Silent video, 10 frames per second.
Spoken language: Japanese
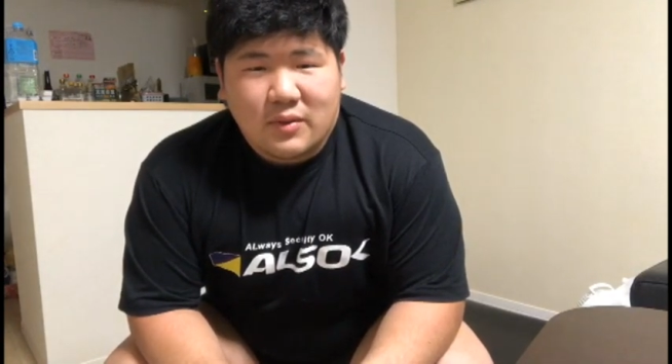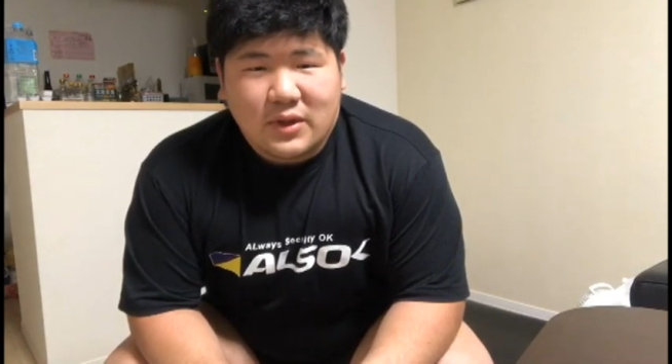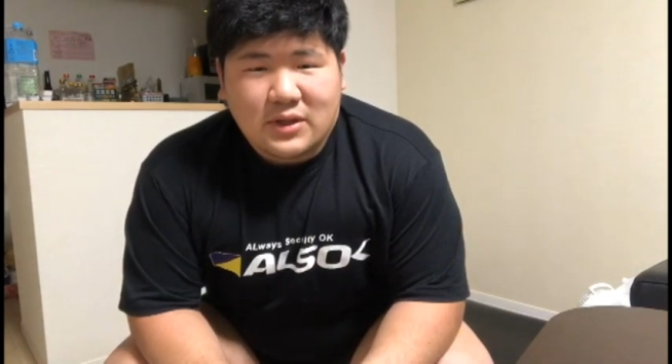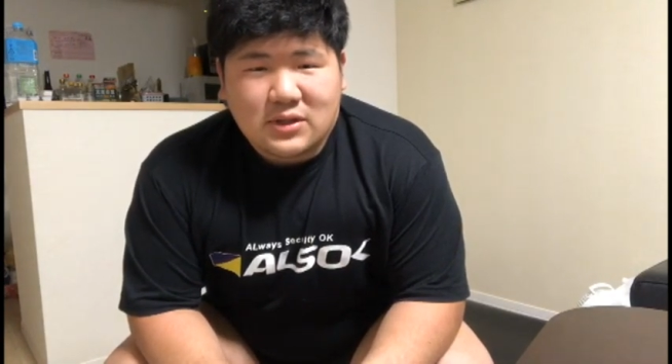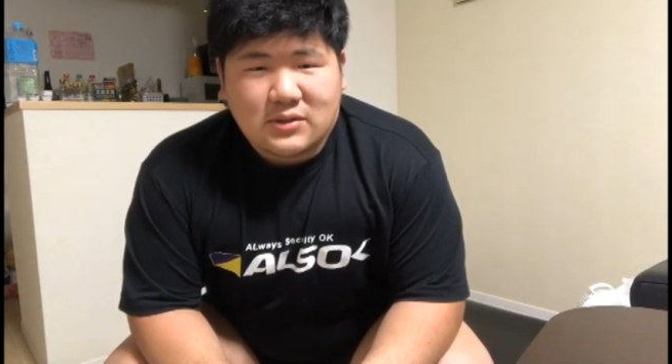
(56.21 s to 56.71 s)

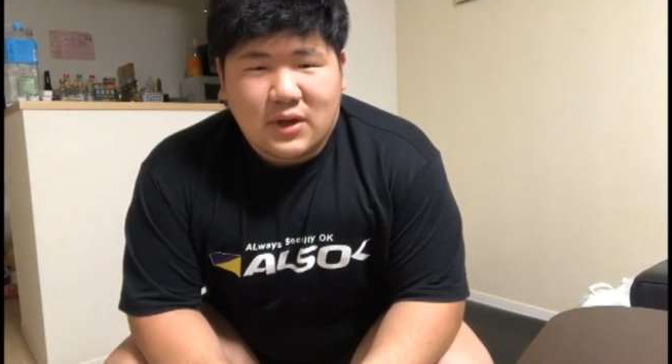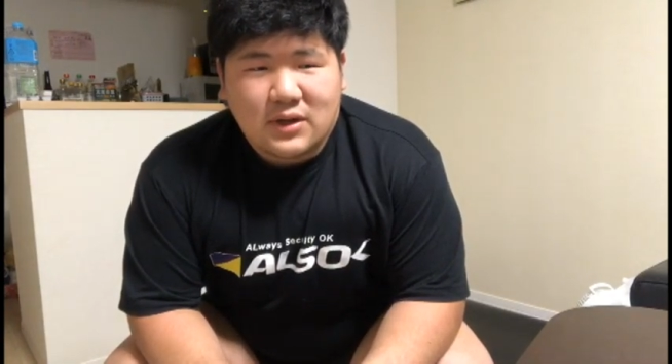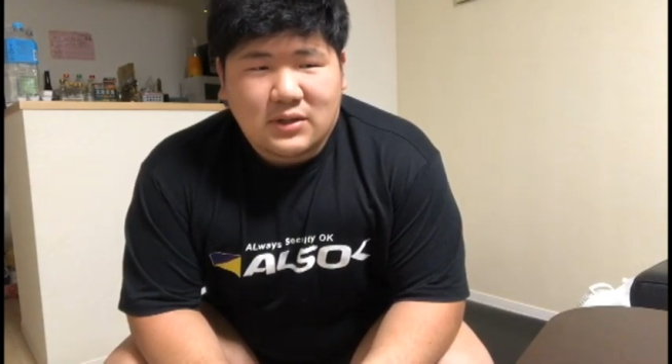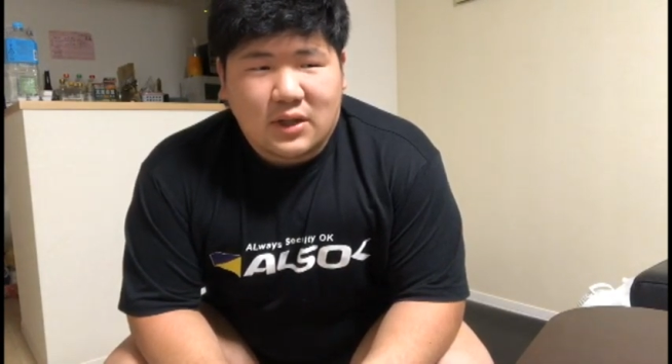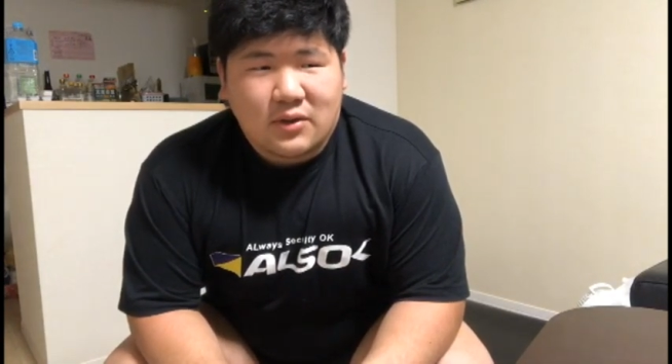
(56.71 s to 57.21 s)

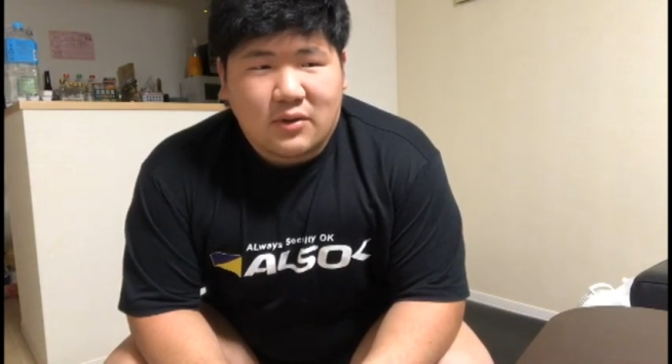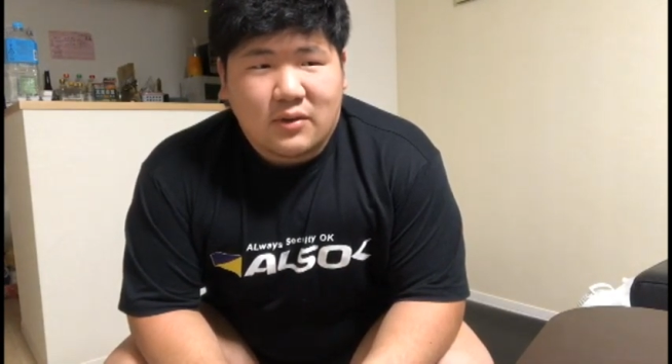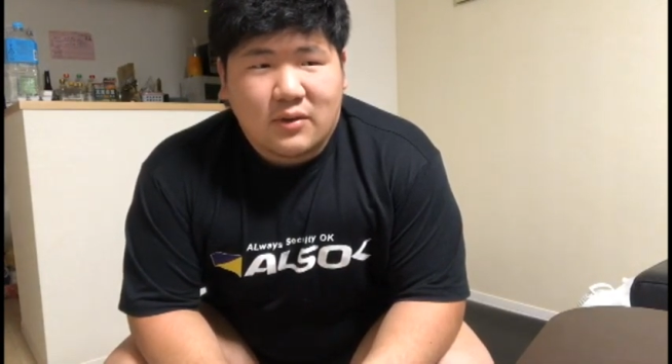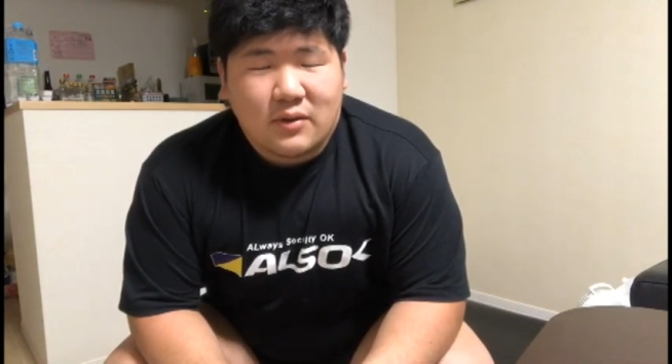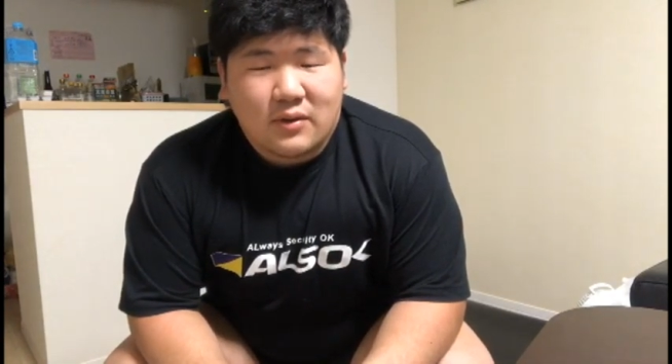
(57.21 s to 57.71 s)
デスクワークな
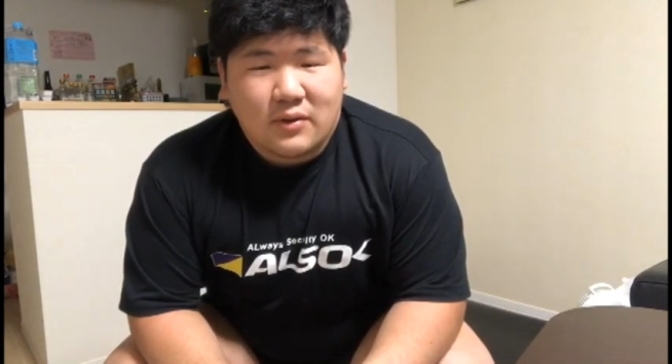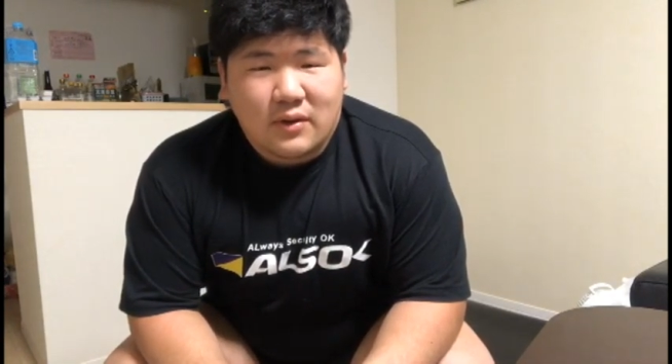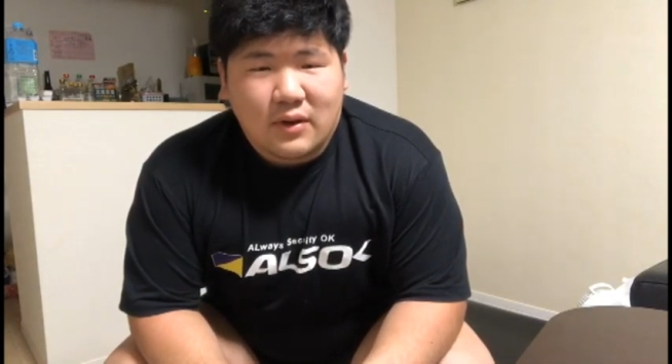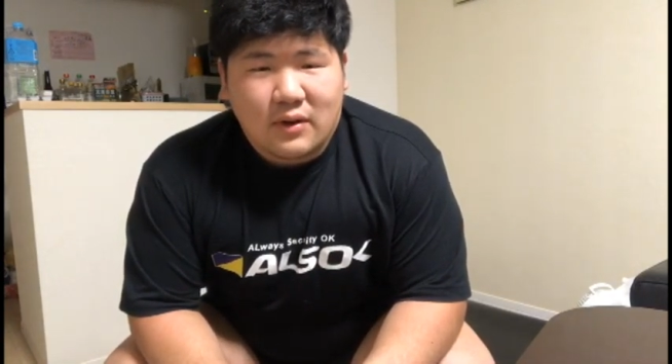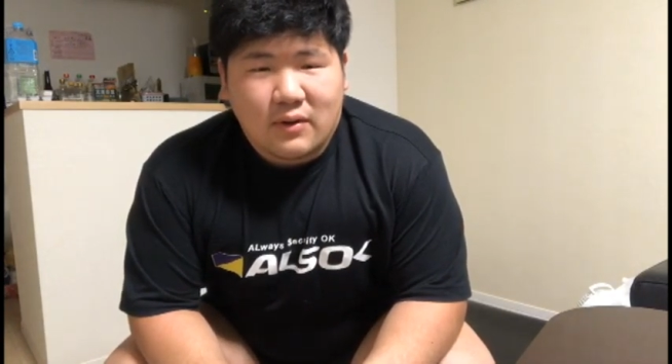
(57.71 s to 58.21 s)
ど
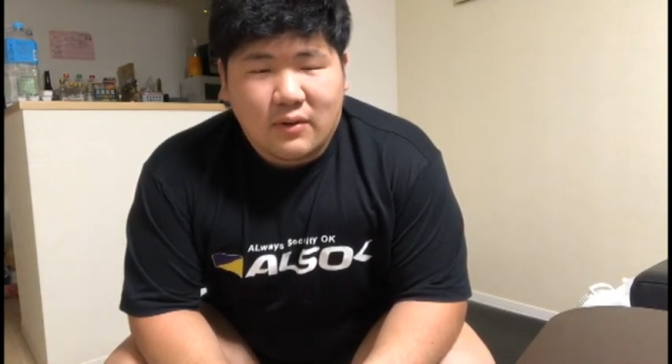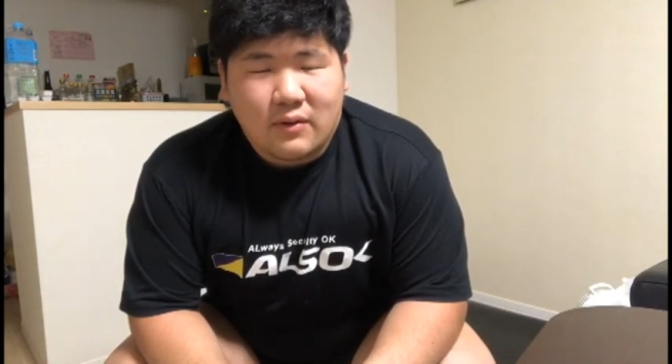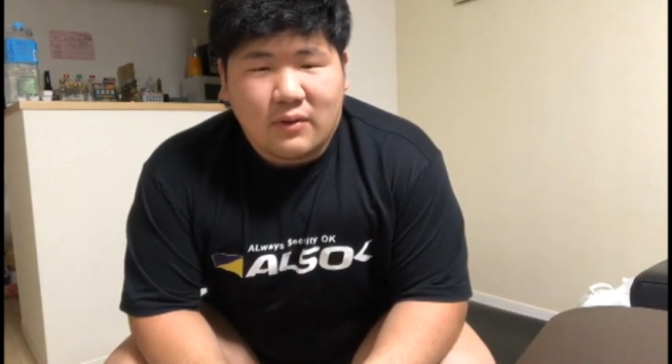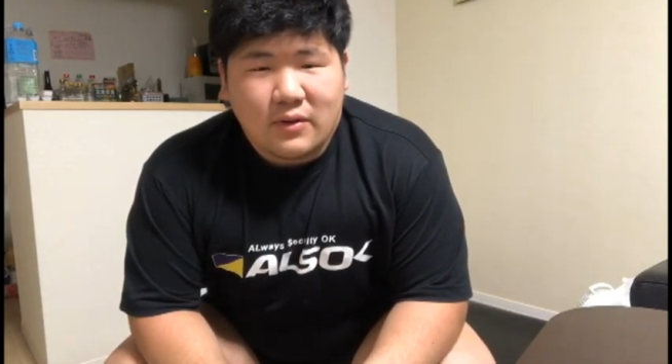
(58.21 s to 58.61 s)
を